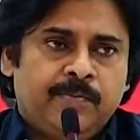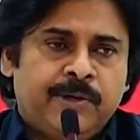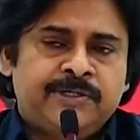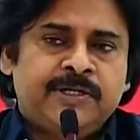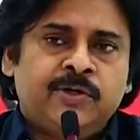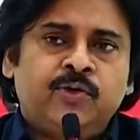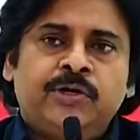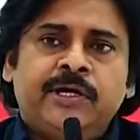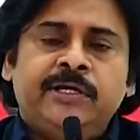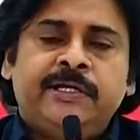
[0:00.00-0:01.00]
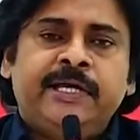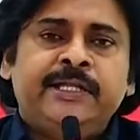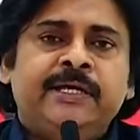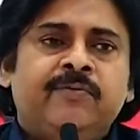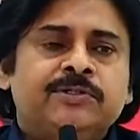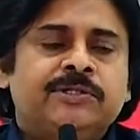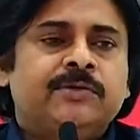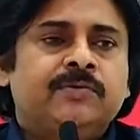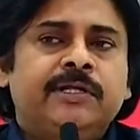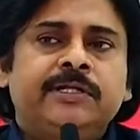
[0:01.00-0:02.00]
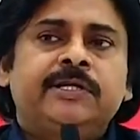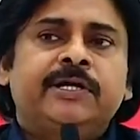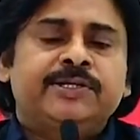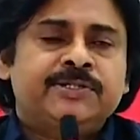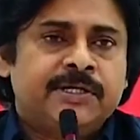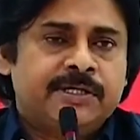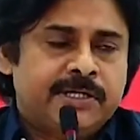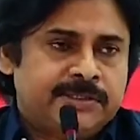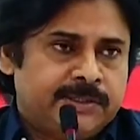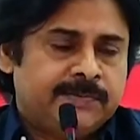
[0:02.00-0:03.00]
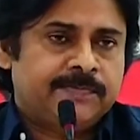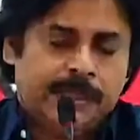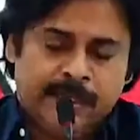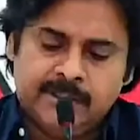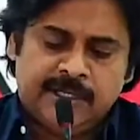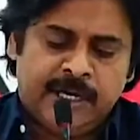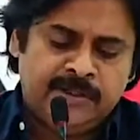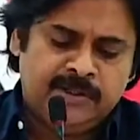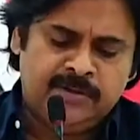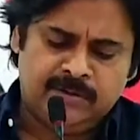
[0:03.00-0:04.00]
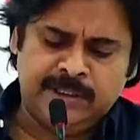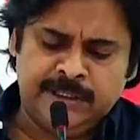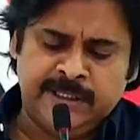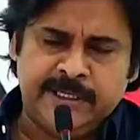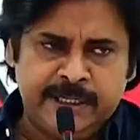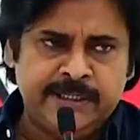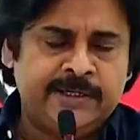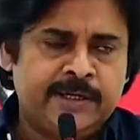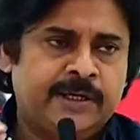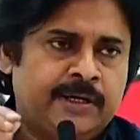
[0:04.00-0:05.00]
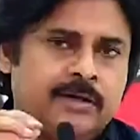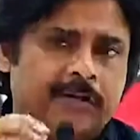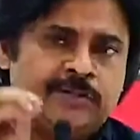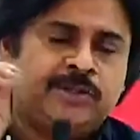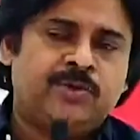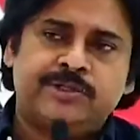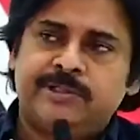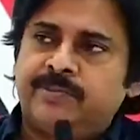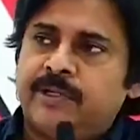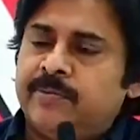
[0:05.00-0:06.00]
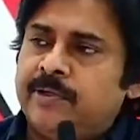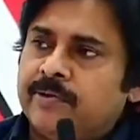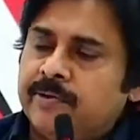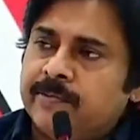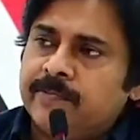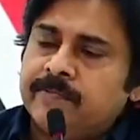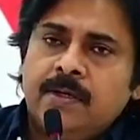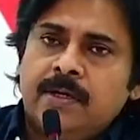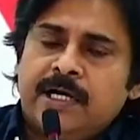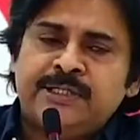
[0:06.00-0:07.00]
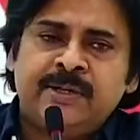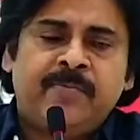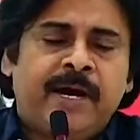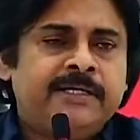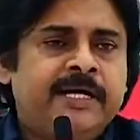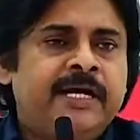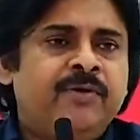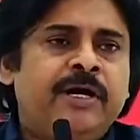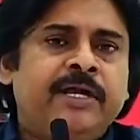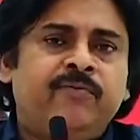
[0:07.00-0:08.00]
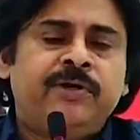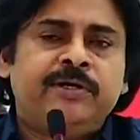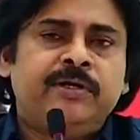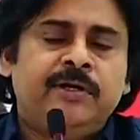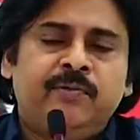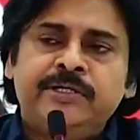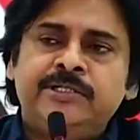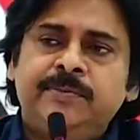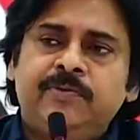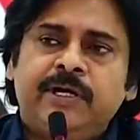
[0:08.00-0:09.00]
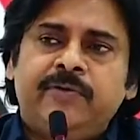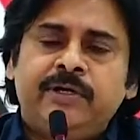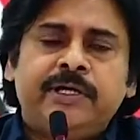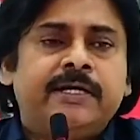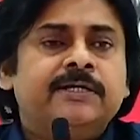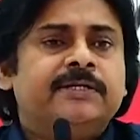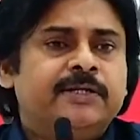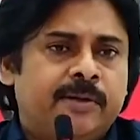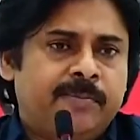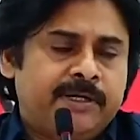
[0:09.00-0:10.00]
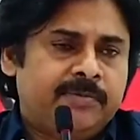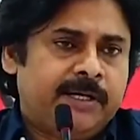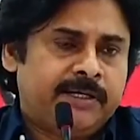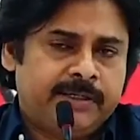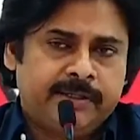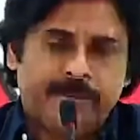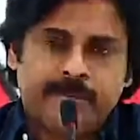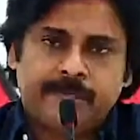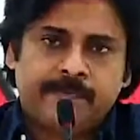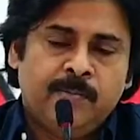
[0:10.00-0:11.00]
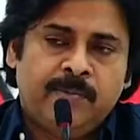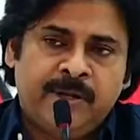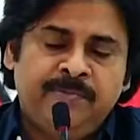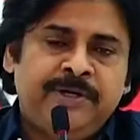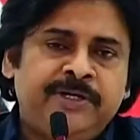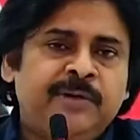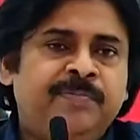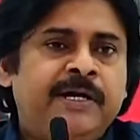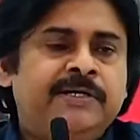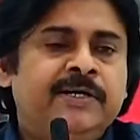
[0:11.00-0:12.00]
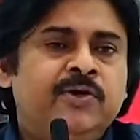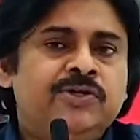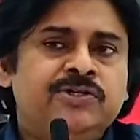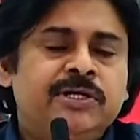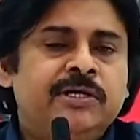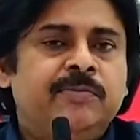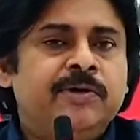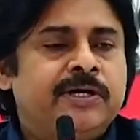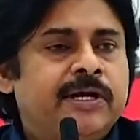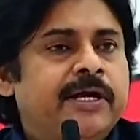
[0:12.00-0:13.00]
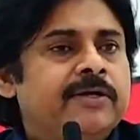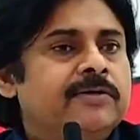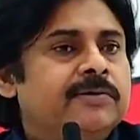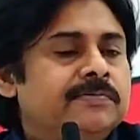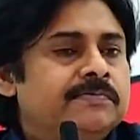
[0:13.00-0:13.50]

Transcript: ప్రజలకి ఏది అవసరమో అది అయితే నేను ఖచ్చితంగా చేస్తాను దాంట్లో అంటే నేను అనేది ఏంటంటే నా లాజిక్ కూడా చెప్తాను మీకు అసలు మాట్లాడే వాళ్ళు ఎవరికి వైసీపీ వాళ్ళు ఎవరికి అర్హత లేదు ఆ మాట మాట్లాడటానికి మనం పెట్టిన పార్టీలో నుంచి వెళ్ళిపోయిన నాయకులు